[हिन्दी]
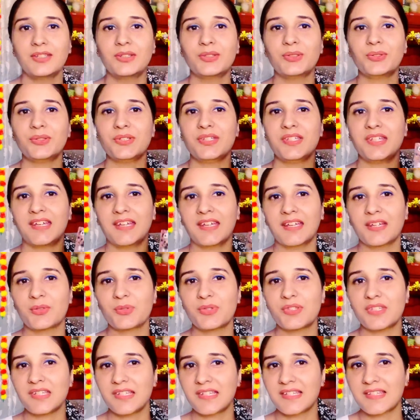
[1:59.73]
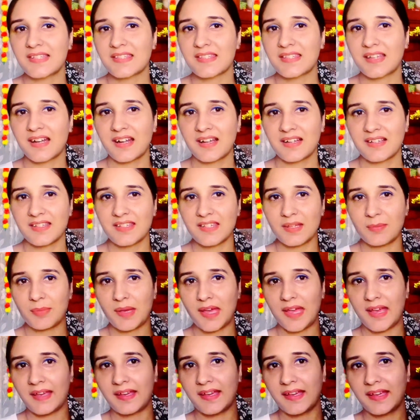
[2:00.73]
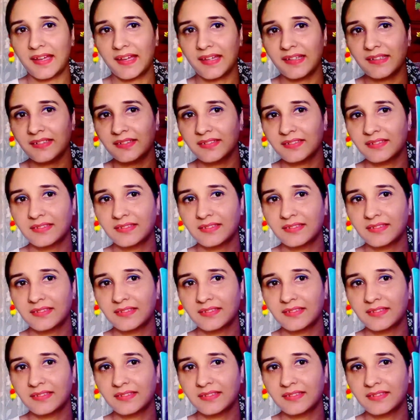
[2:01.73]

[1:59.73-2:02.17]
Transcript: तो ये कुछ इस तरह से बैग है